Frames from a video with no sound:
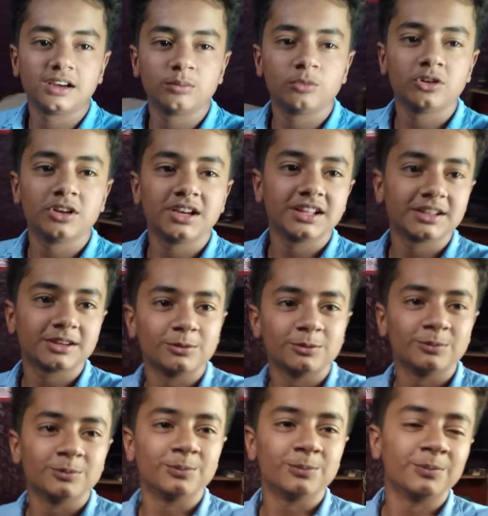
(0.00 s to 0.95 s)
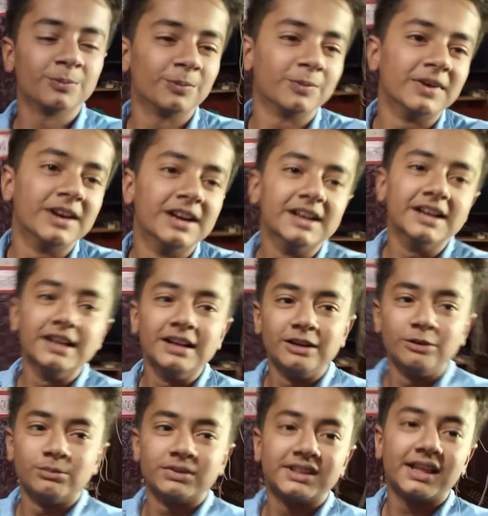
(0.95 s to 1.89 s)
अल्लाम
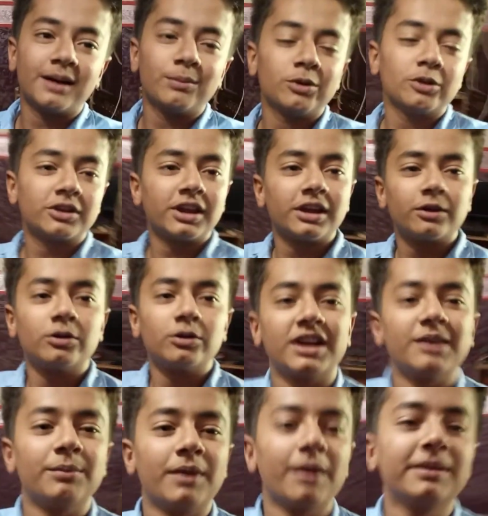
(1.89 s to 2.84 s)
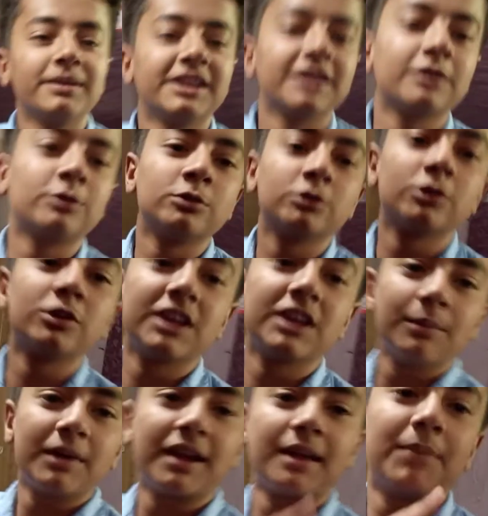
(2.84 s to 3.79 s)
उम्मीद है आप लोग ठीक हो गए मैं भी ठीक हूँ तो
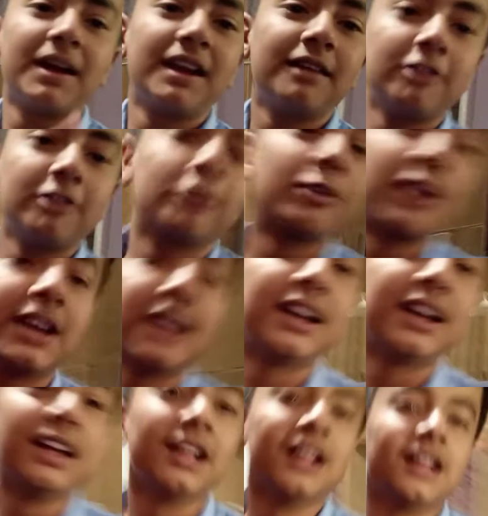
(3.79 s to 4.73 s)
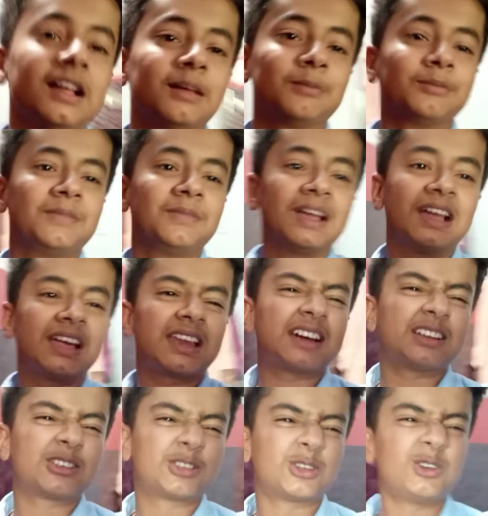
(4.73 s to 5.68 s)
ये मेरा पहला व्लॉग है
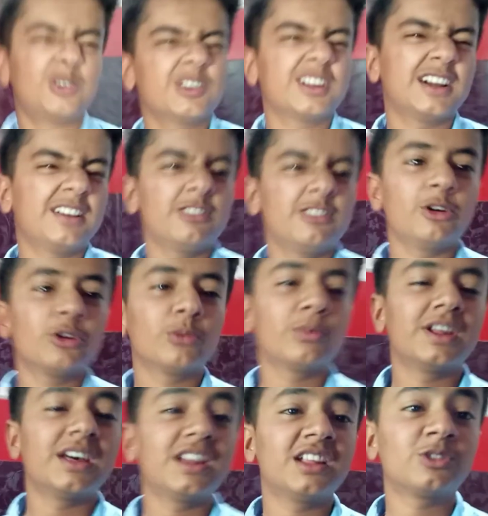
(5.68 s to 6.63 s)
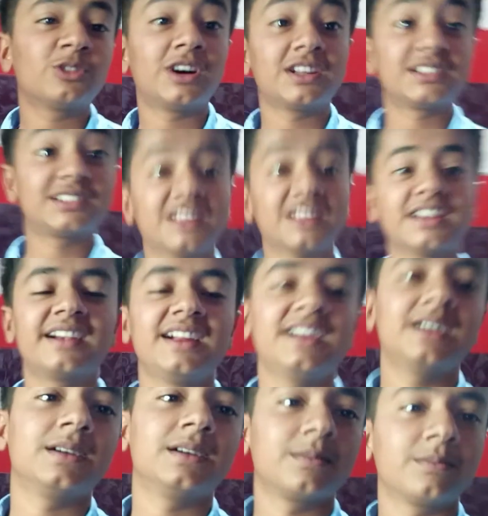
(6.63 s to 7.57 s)
मेरा शौक़ है व्लॉग बनाना तो आज चल रहे
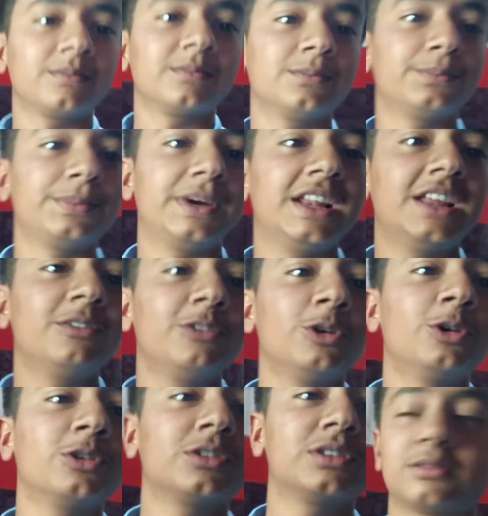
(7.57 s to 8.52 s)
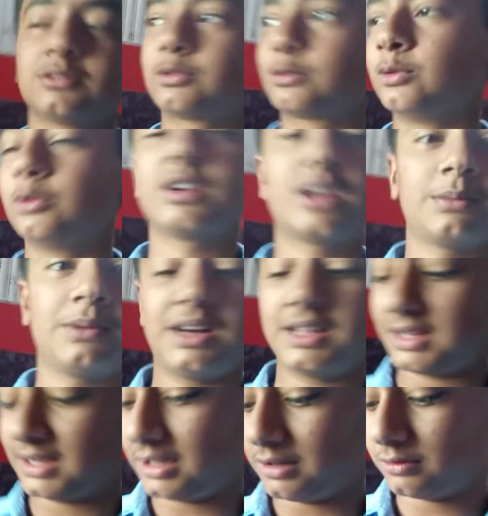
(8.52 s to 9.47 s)
हैं पहला व्लॉग स्कूल के
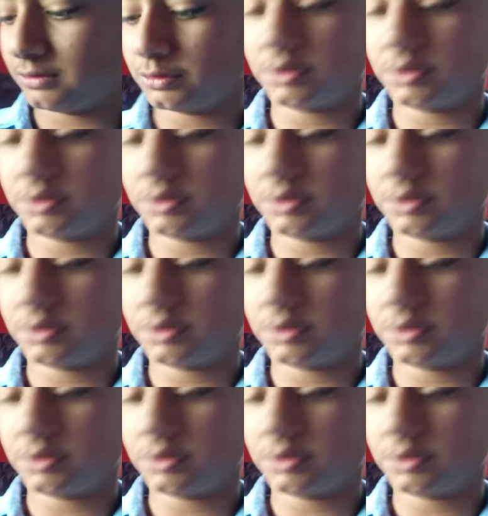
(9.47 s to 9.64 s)
बाद आया हूँ